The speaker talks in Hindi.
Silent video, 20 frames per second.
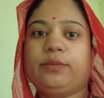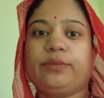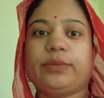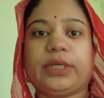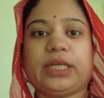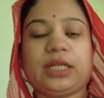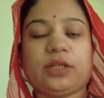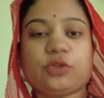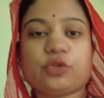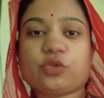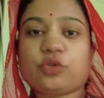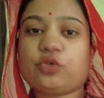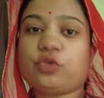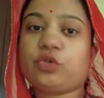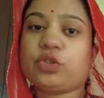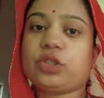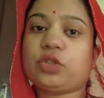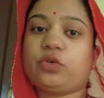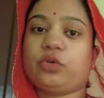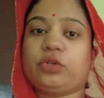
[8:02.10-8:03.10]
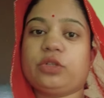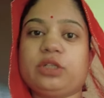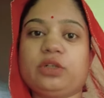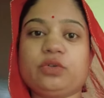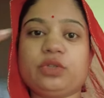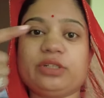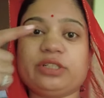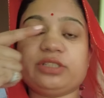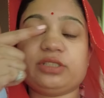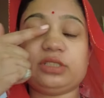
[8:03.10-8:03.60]
मैंने उसको सोचा थोड़ी देर
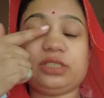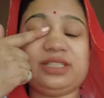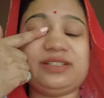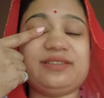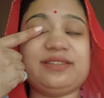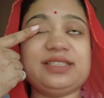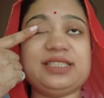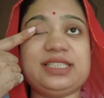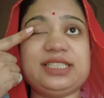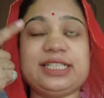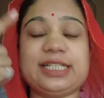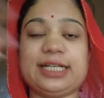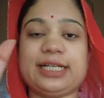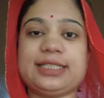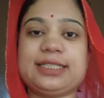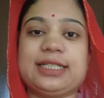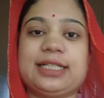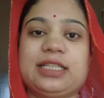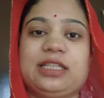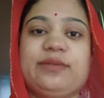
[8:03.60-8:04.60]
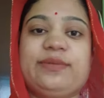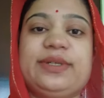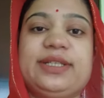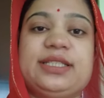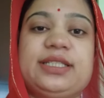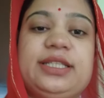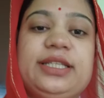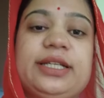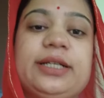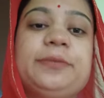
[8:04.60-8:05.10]
उधर जी जिया के साथ ही भेज
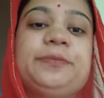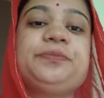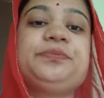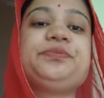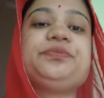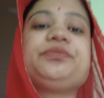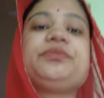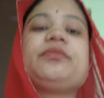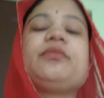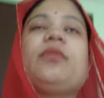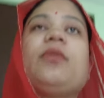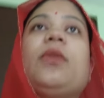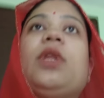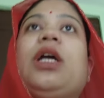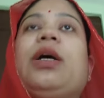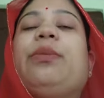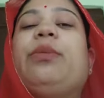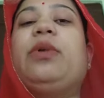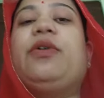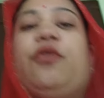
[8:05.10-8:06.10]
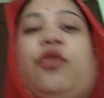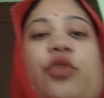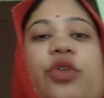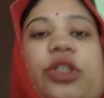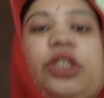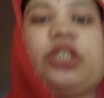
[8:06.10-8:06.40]
दिया अब मैं फ़ोन